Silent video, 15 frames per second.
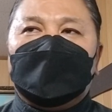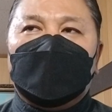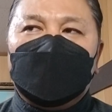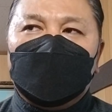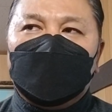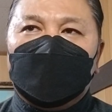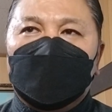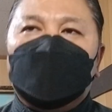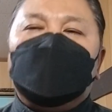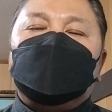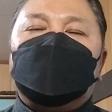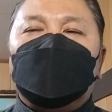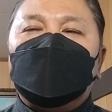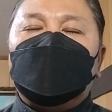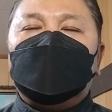なの
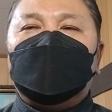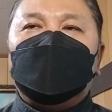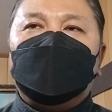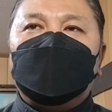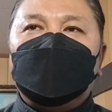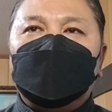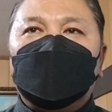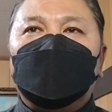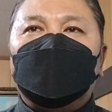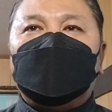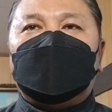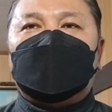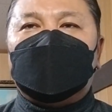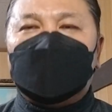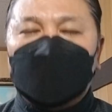でそうなってくると
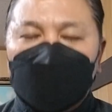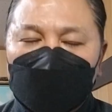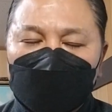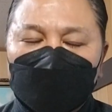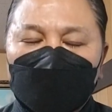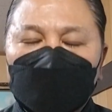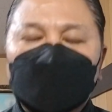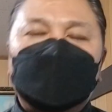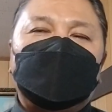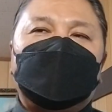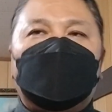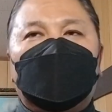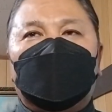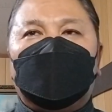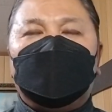自然とい
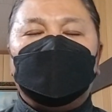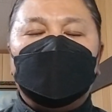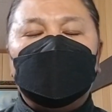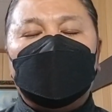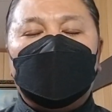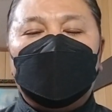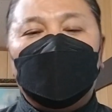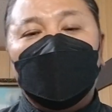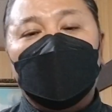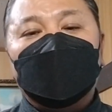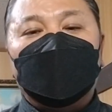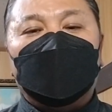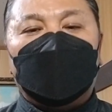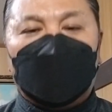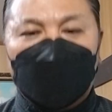つかみんなに迷
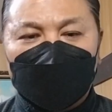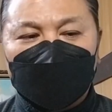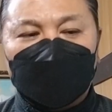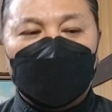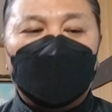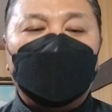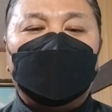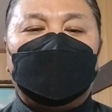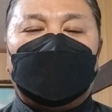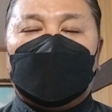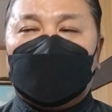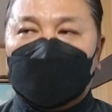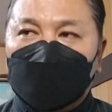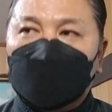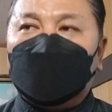惑をかけるって思っ
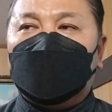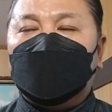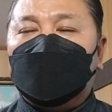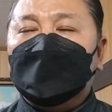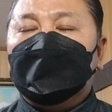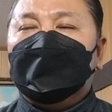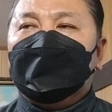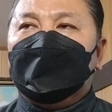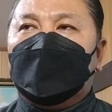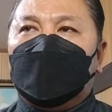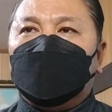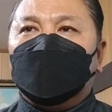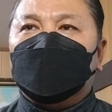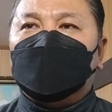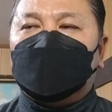たんで
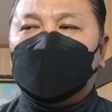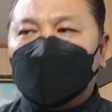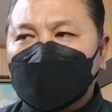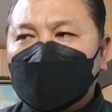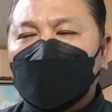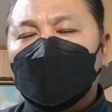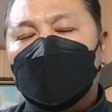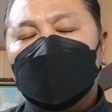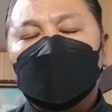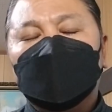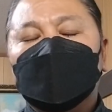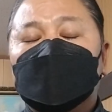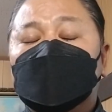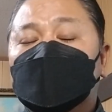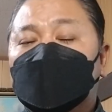あの自分が選んだ
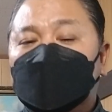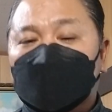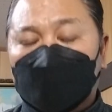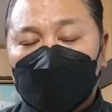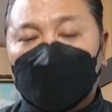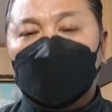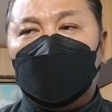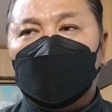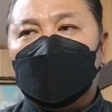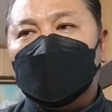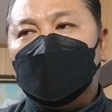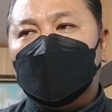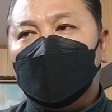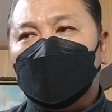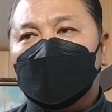道ですから
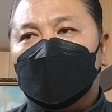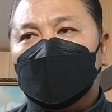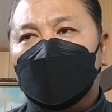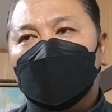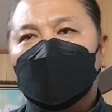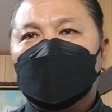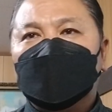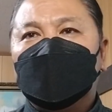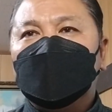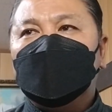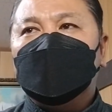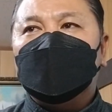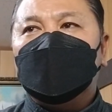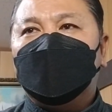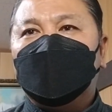結果
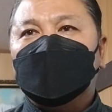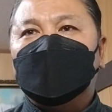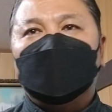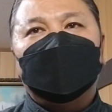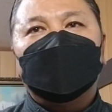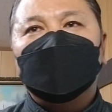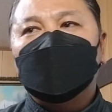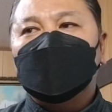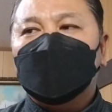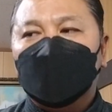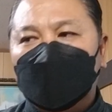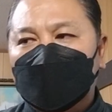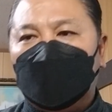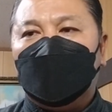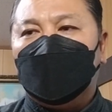的やっぱ自分一
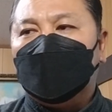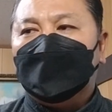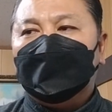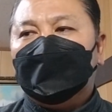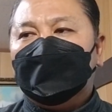人が